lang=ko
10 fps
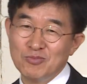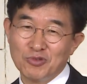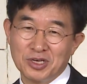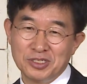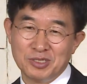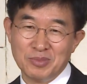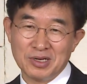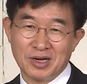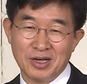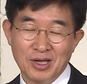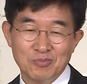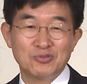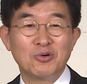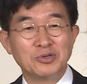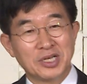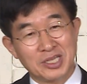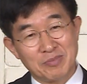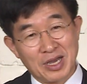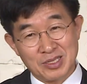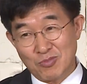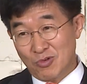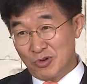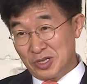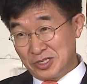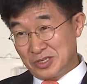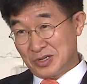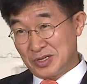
묶여 있습니까? 부동산에 많이 몰려 있죠.